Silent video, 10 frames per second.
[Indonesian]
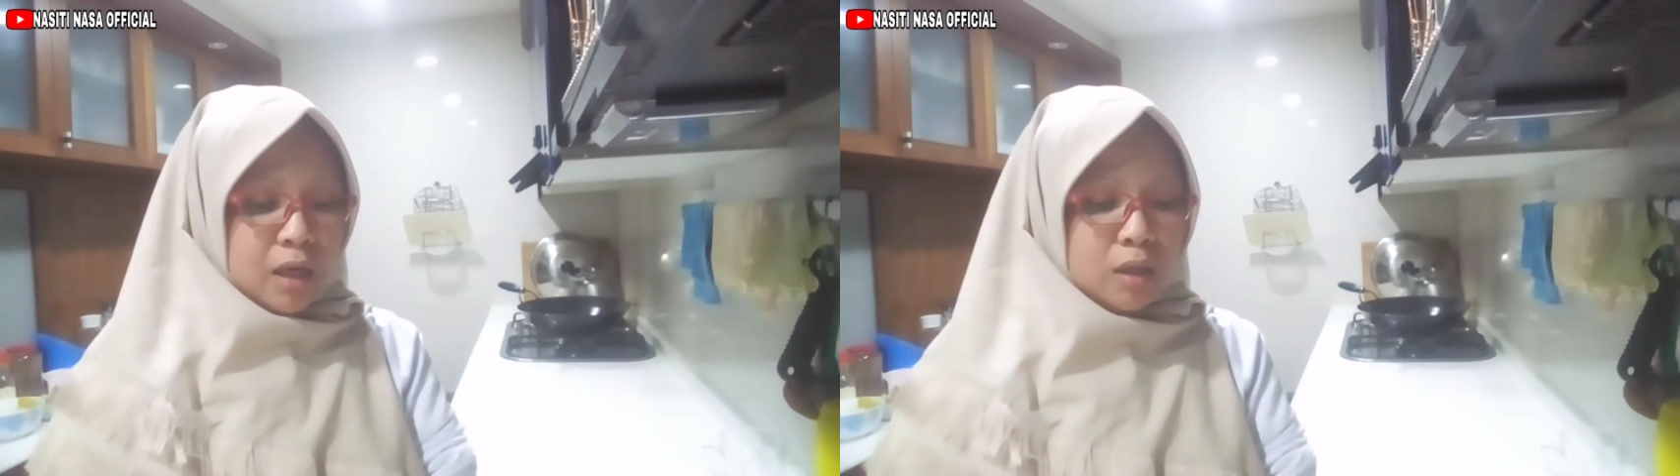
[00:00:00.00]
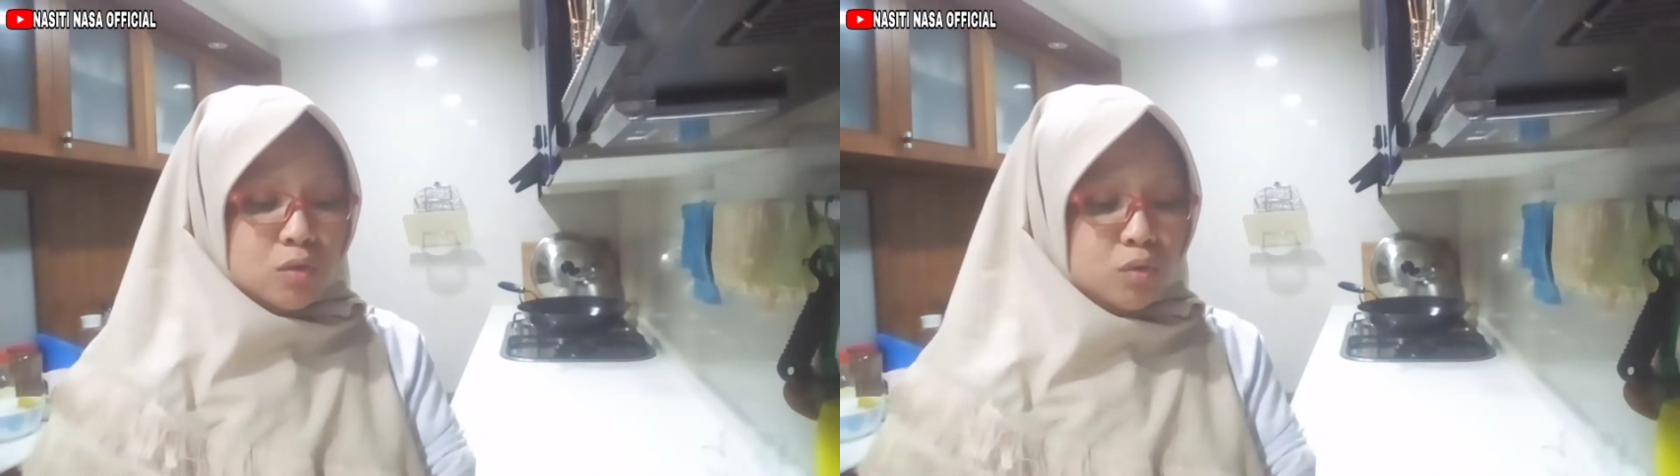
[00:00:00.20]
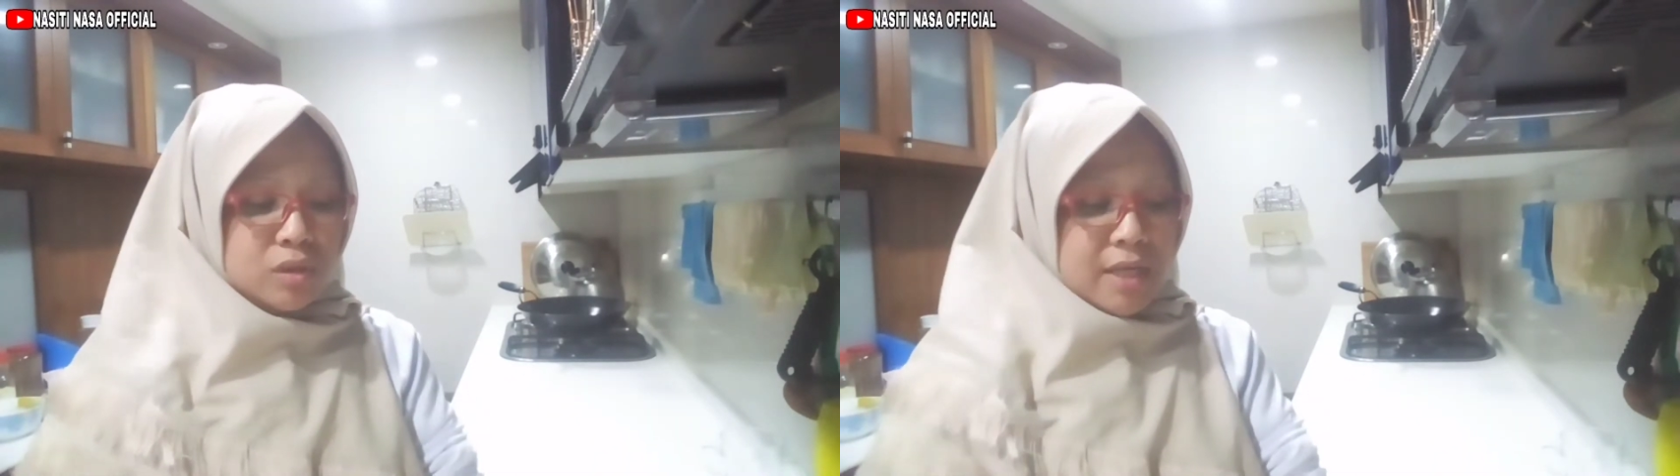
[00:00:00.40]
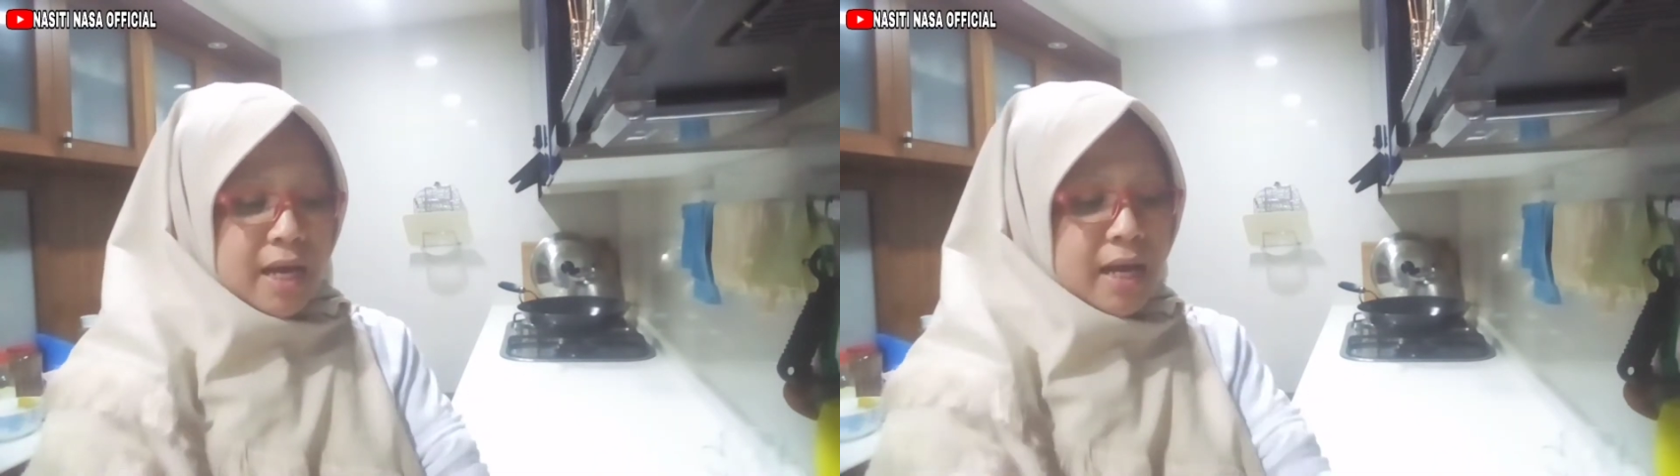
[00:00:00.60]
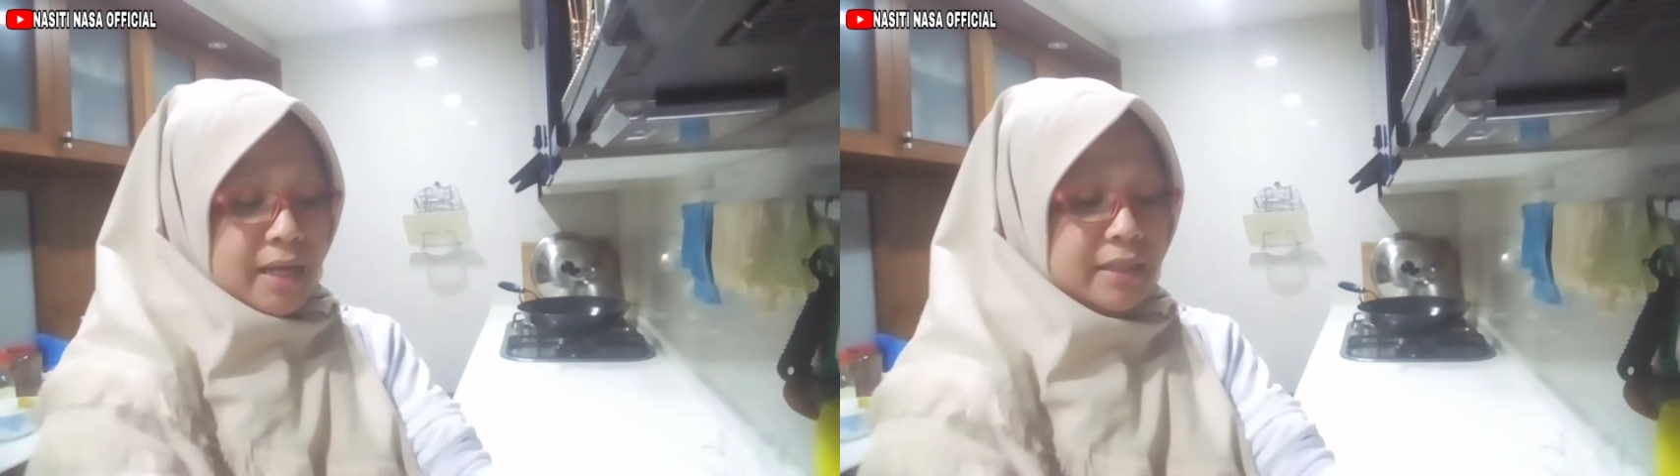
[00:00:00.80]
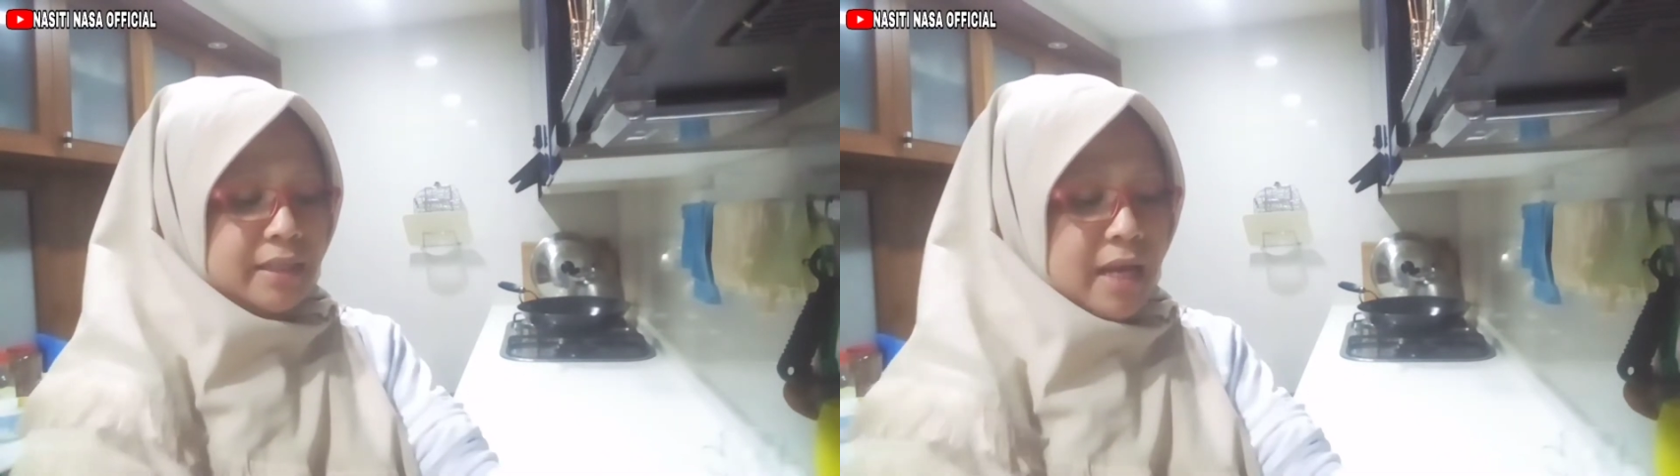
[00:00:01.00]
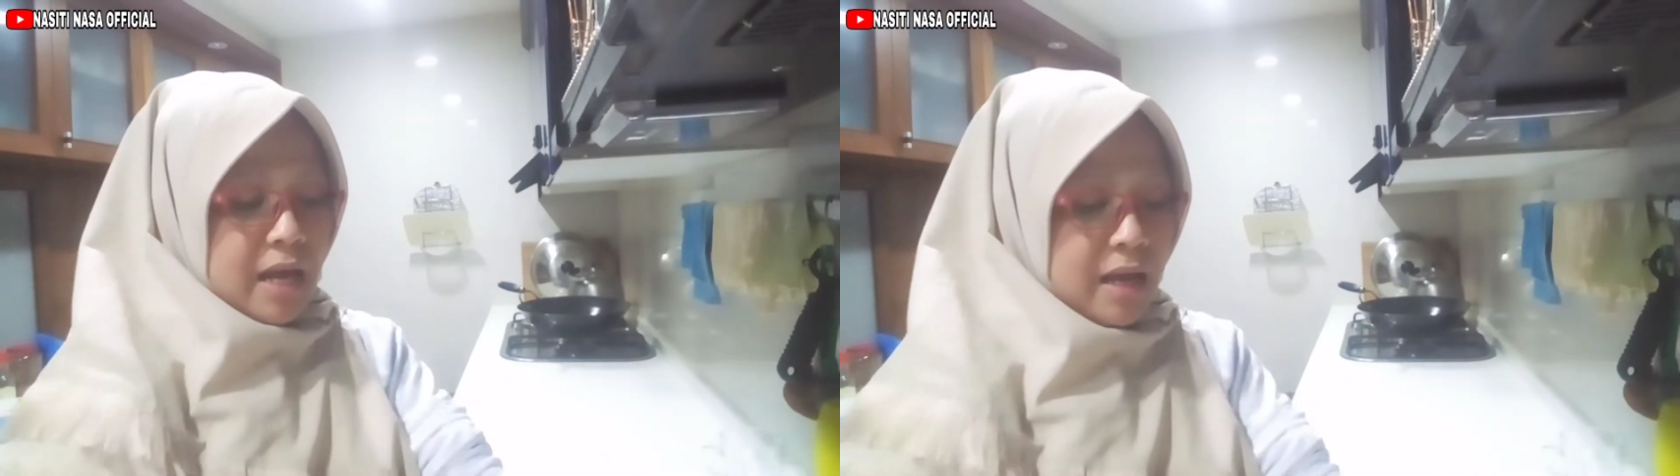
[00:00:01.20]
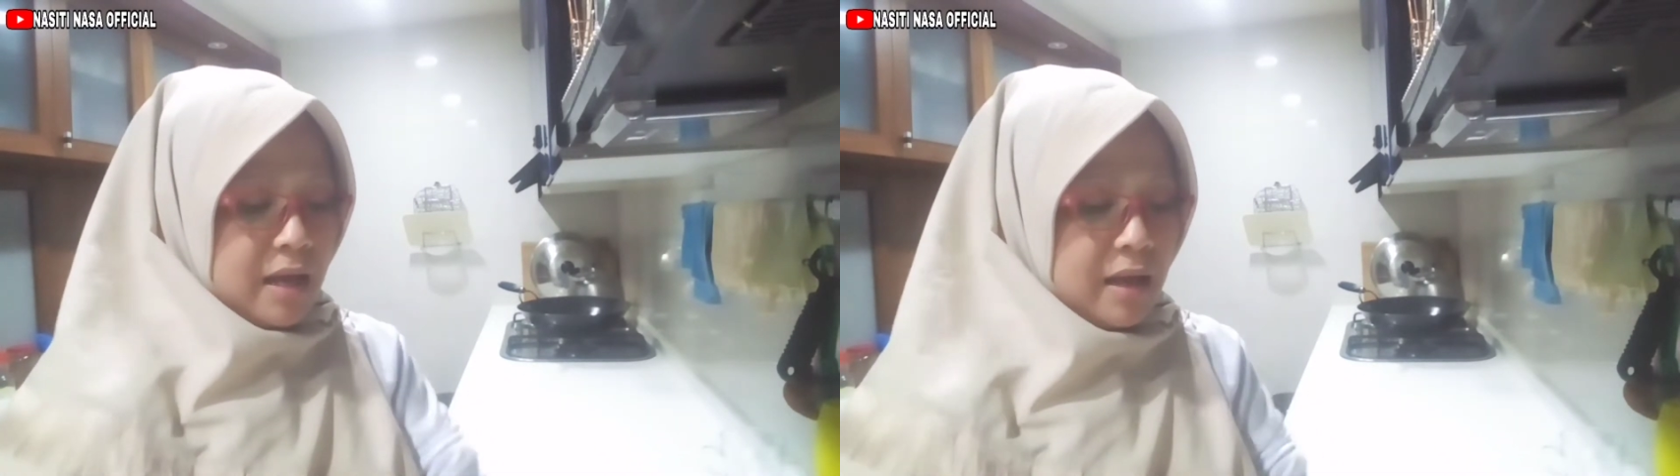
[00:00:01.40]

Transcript: terkejutnya dia